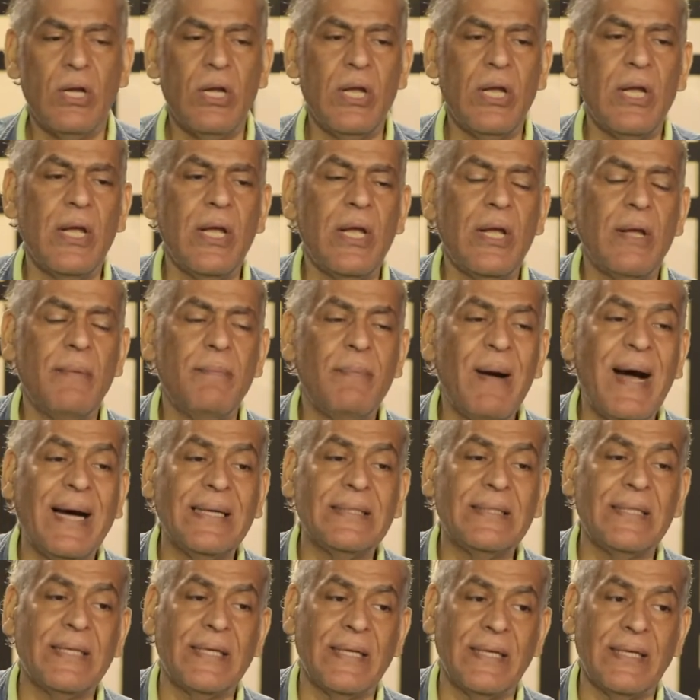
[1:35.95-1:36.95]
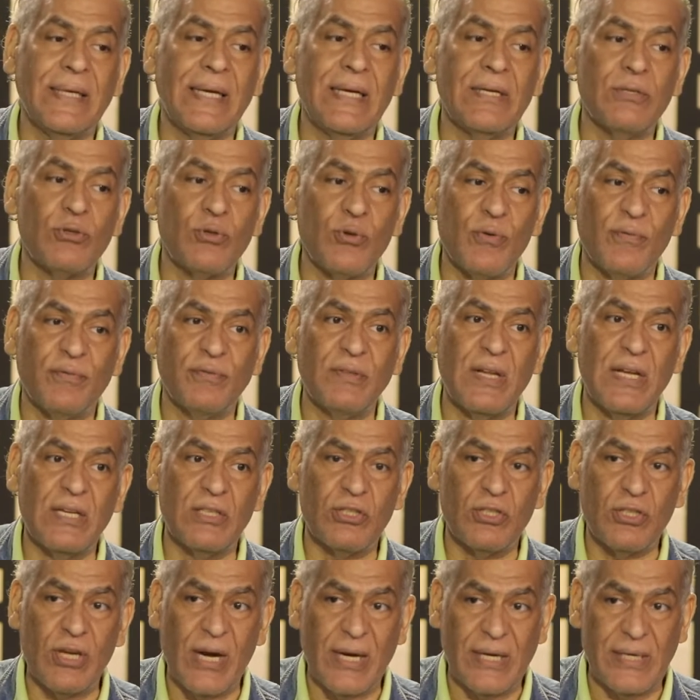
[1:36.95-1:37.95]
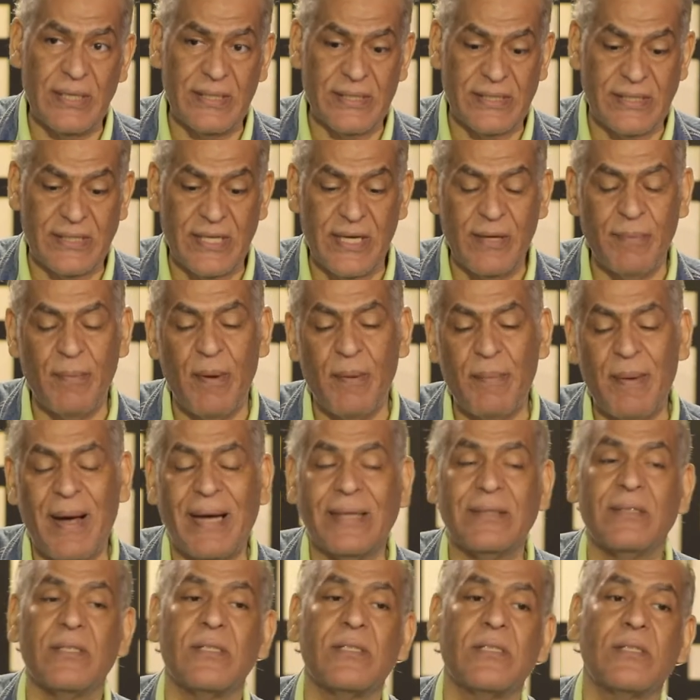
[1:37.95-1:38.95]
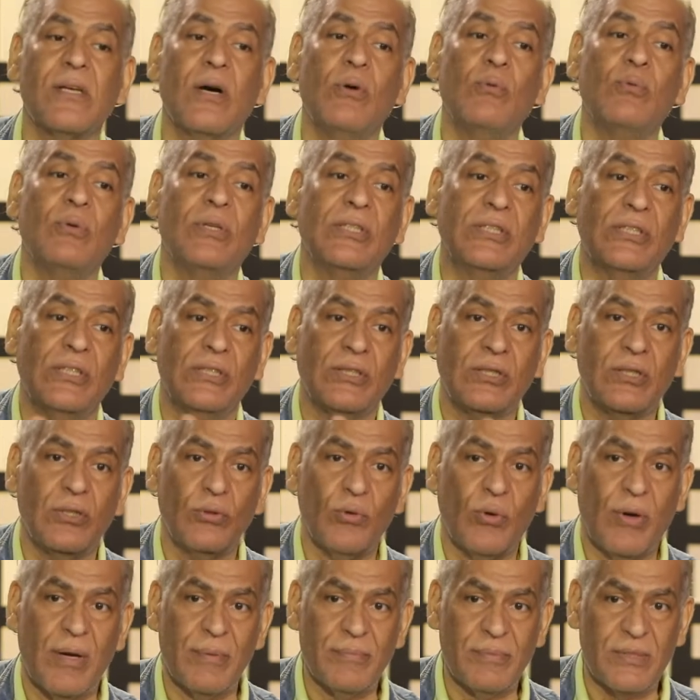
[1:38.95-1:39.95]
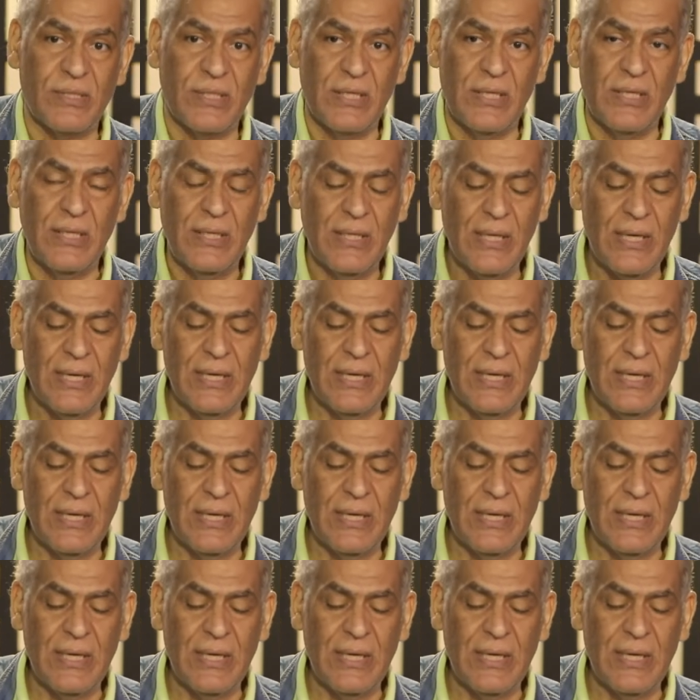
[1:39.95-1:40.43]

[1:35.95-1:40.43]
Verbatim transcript: آه، بعد كده شفنا شكل السينما بعد ثورة 52